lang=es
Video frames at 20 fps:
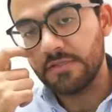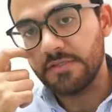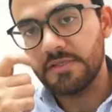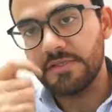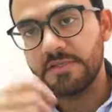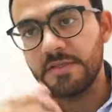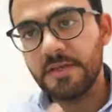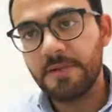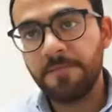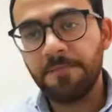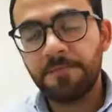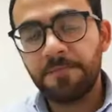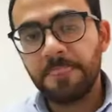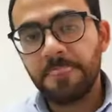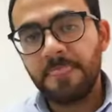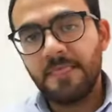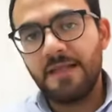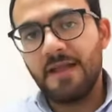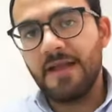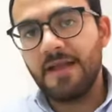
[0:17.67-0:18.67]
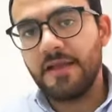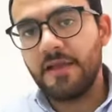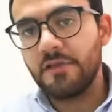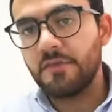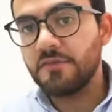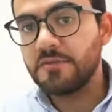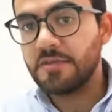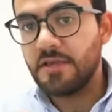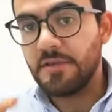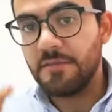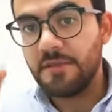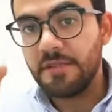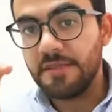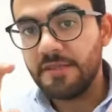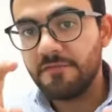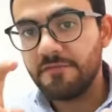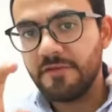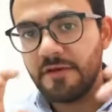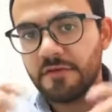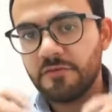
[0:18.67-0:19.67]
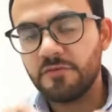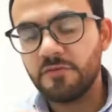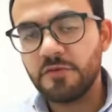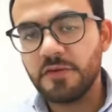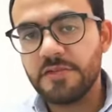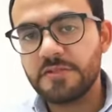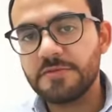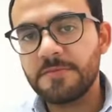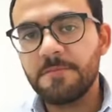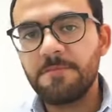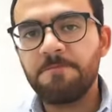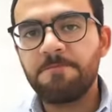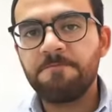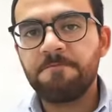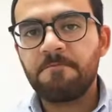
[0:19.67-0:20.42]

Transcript: es decir, aquellos que venden facturas